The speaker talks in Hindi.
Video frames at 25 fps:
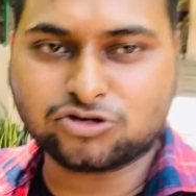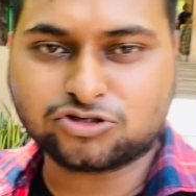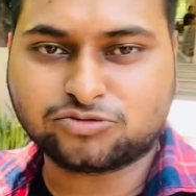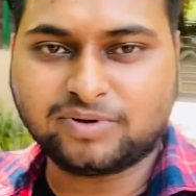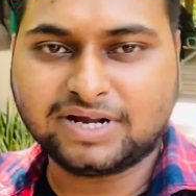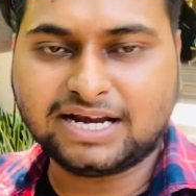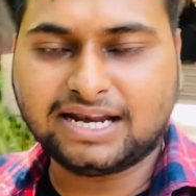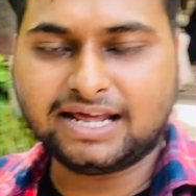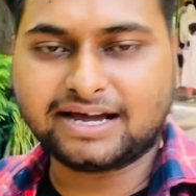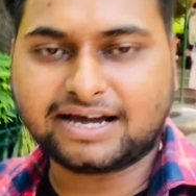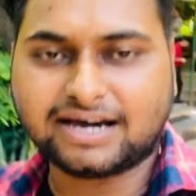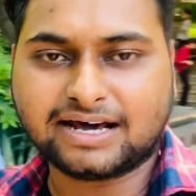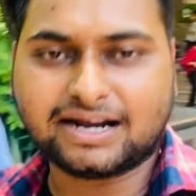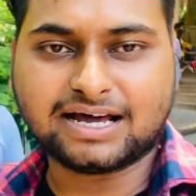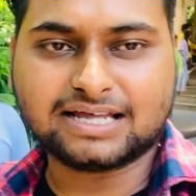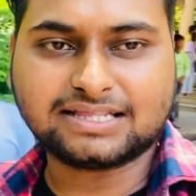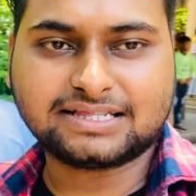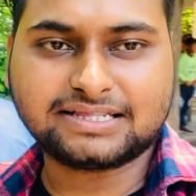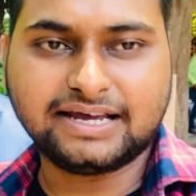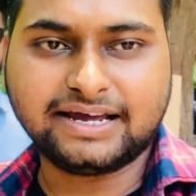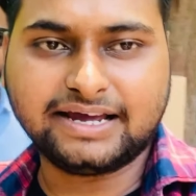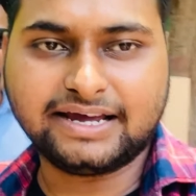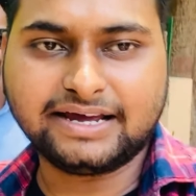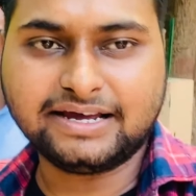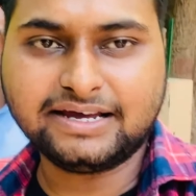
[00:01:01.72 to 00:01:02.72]
कुछ भी लेकर
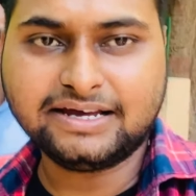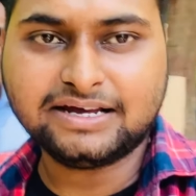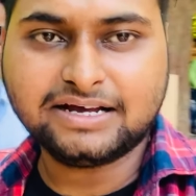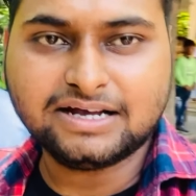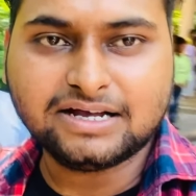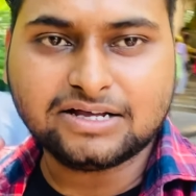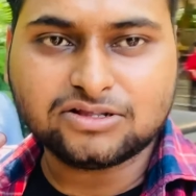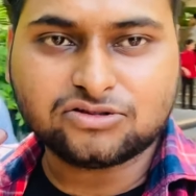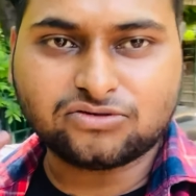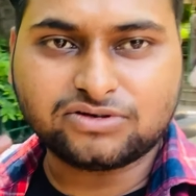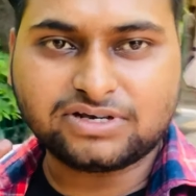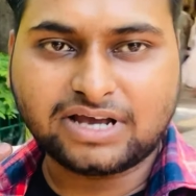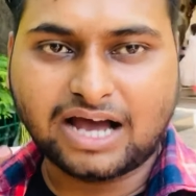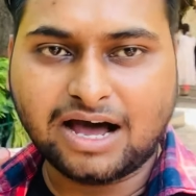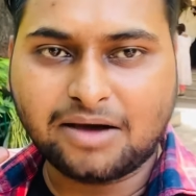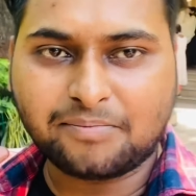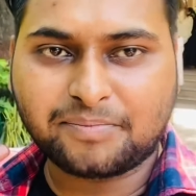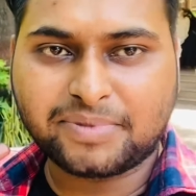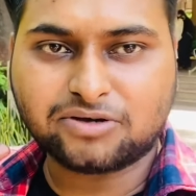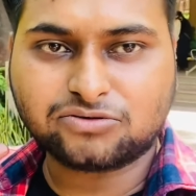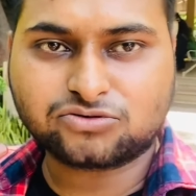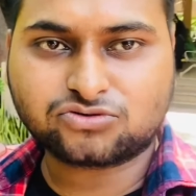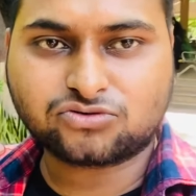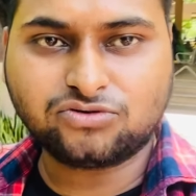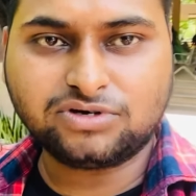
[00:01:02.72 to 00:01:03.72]
आते हैं तो यहाँ
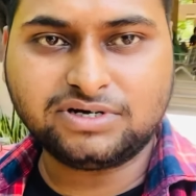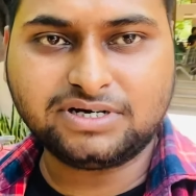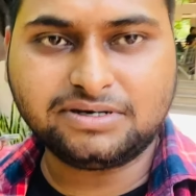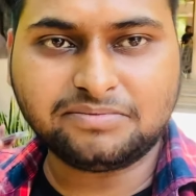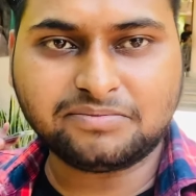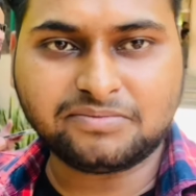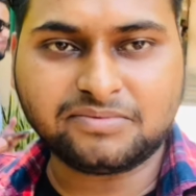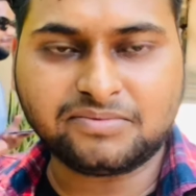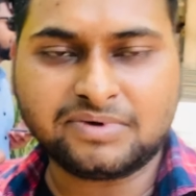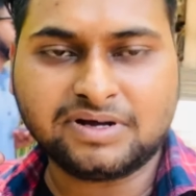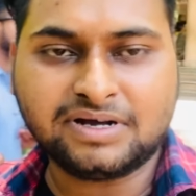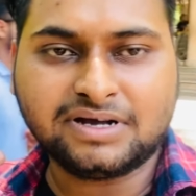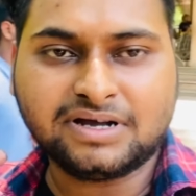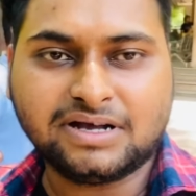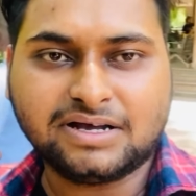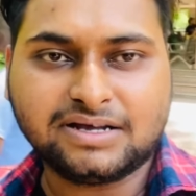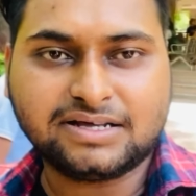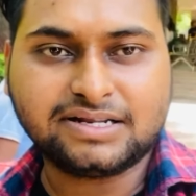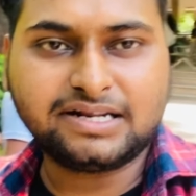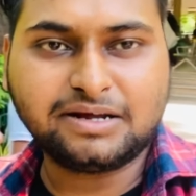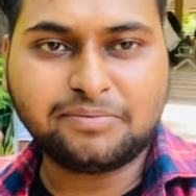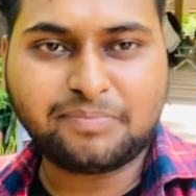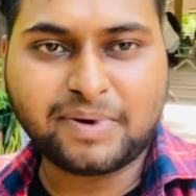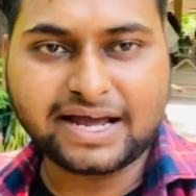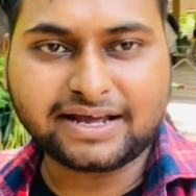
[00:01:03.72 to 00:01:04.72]
पे उसको
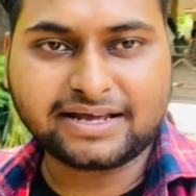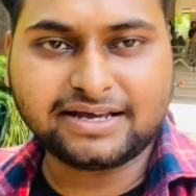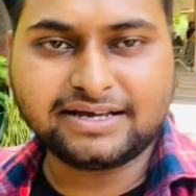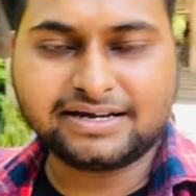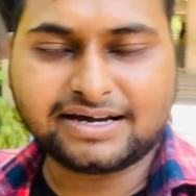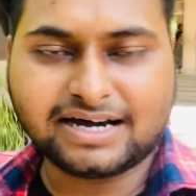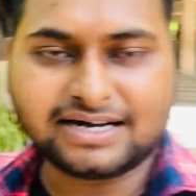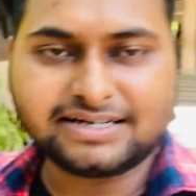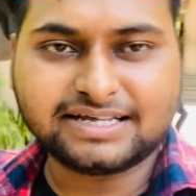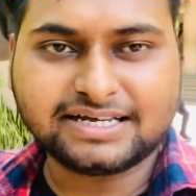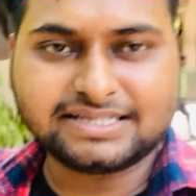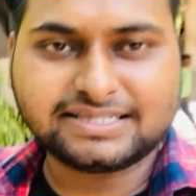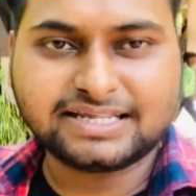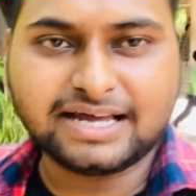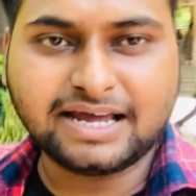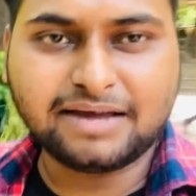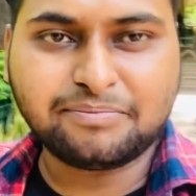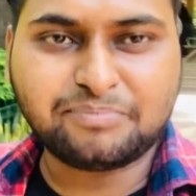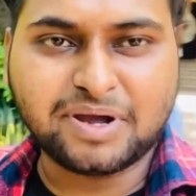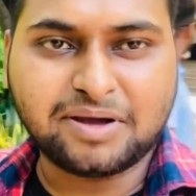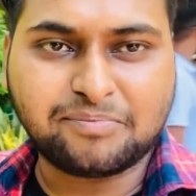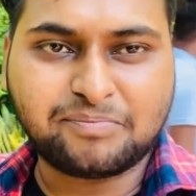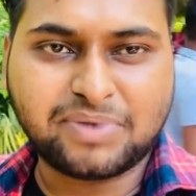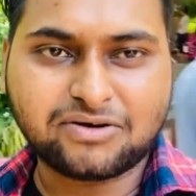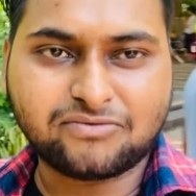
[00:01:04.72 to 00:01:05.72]
रिपैकिंग कर देते हैं
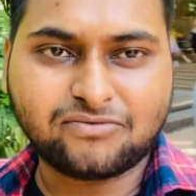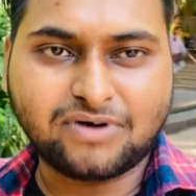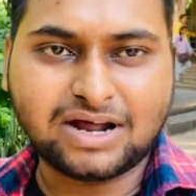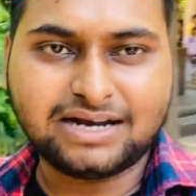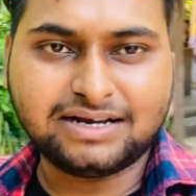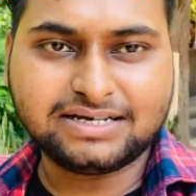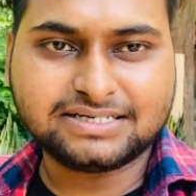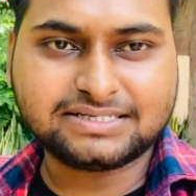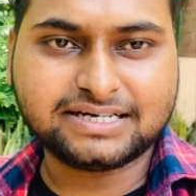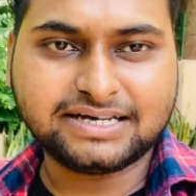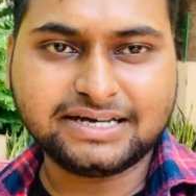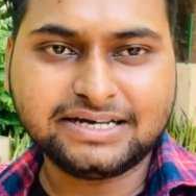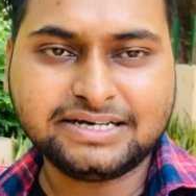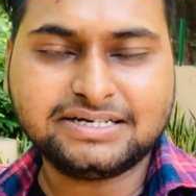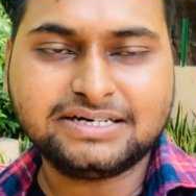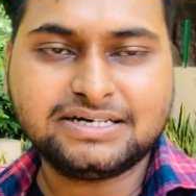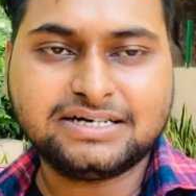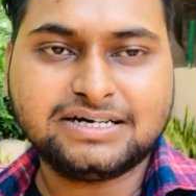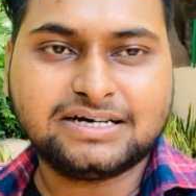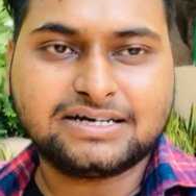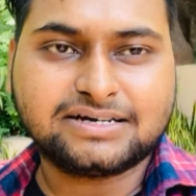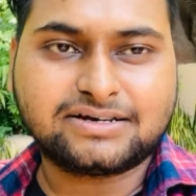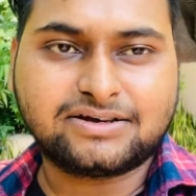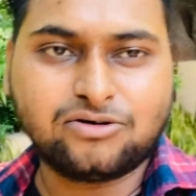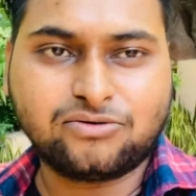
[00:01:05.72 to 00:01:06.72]
पेपर वाले से
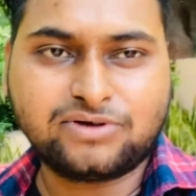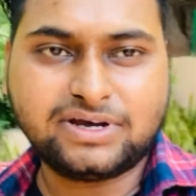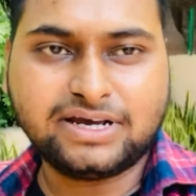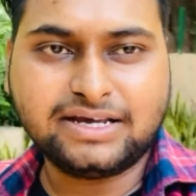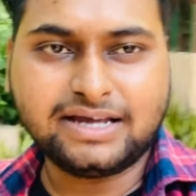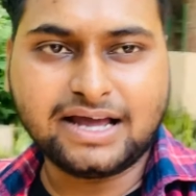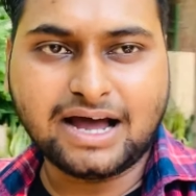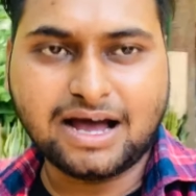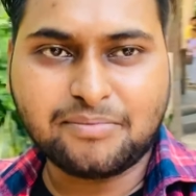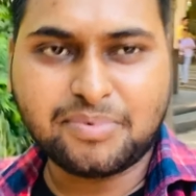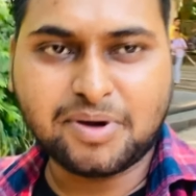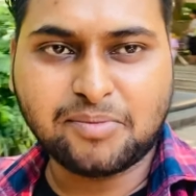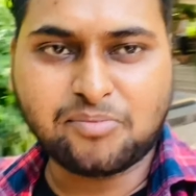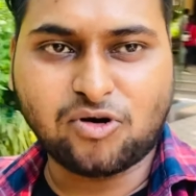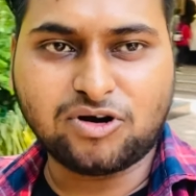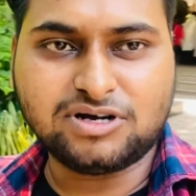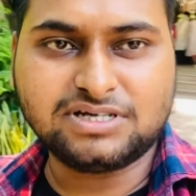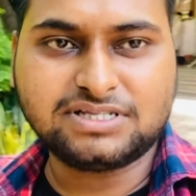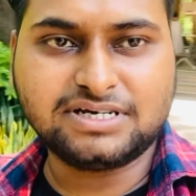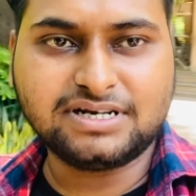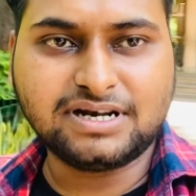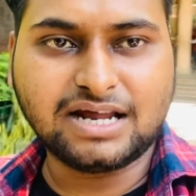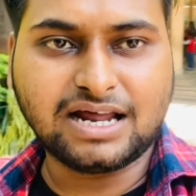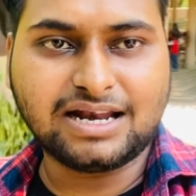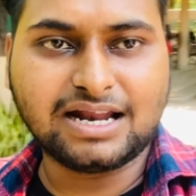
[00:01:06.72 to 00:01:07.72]
क्योंकि यहाँ पे
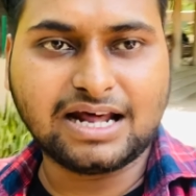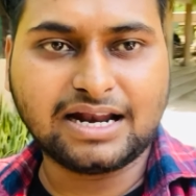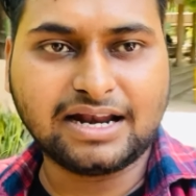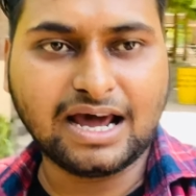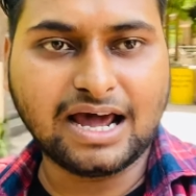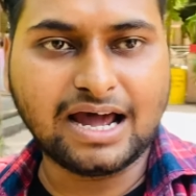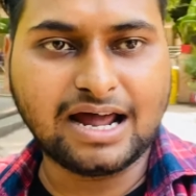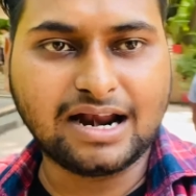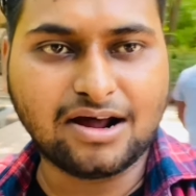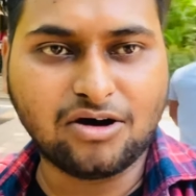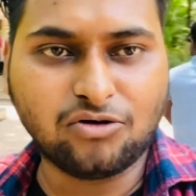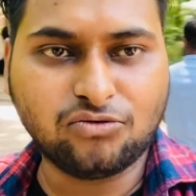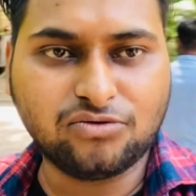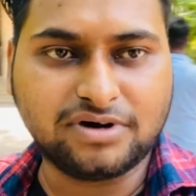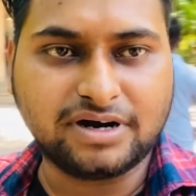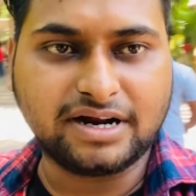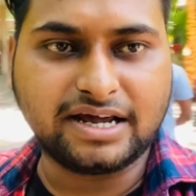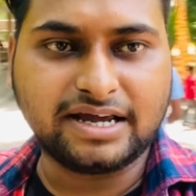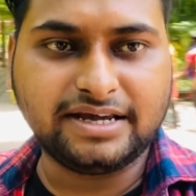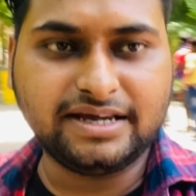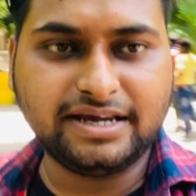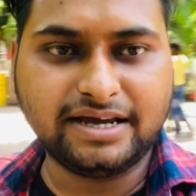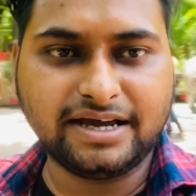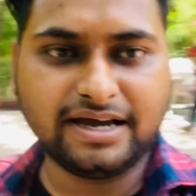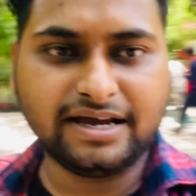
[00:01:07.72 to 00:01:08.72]
पॉलीथीन लाना अलाउड
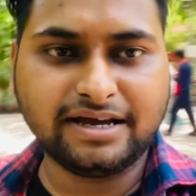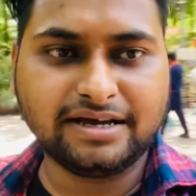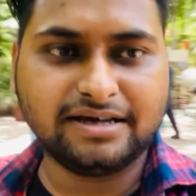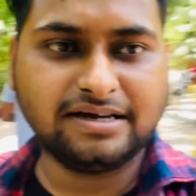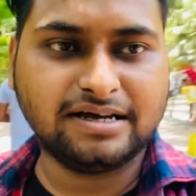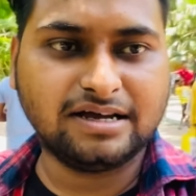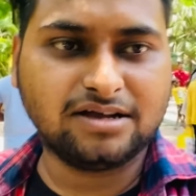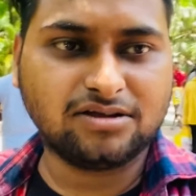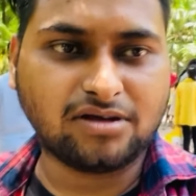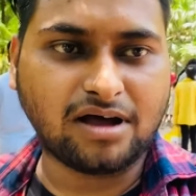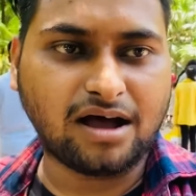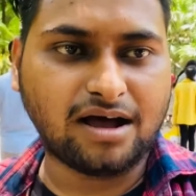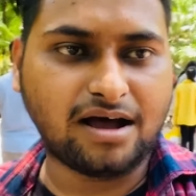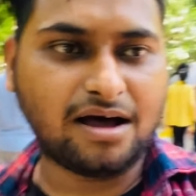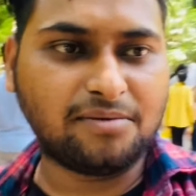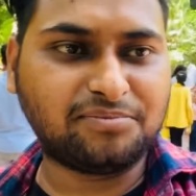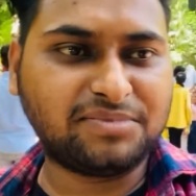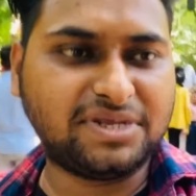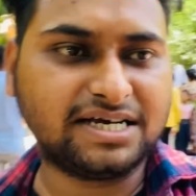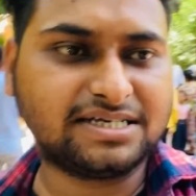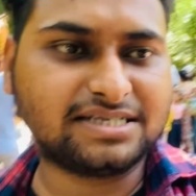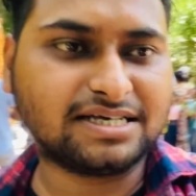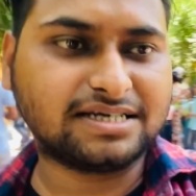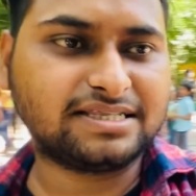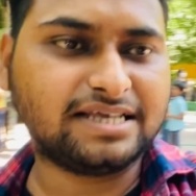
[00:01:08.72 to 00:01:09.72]
नहीं है आप
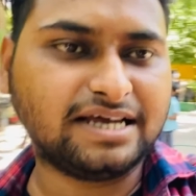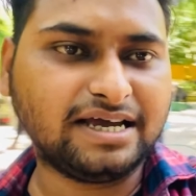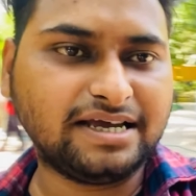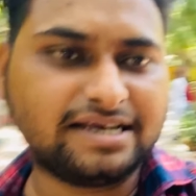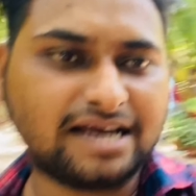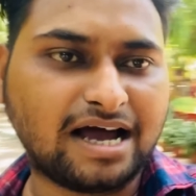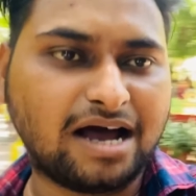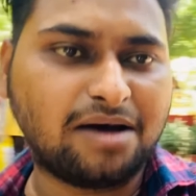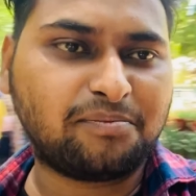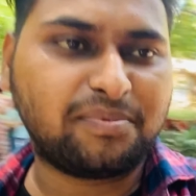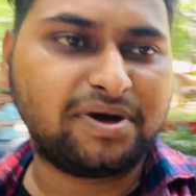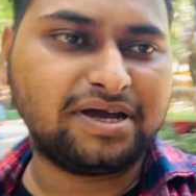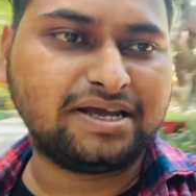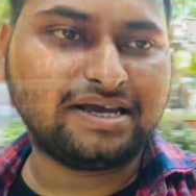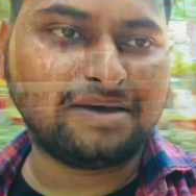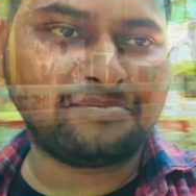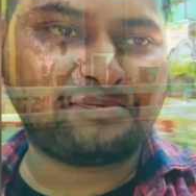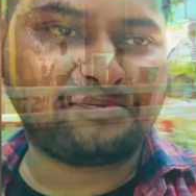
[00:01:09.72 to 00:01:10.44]
देख सकते हैं यहाँ पे ये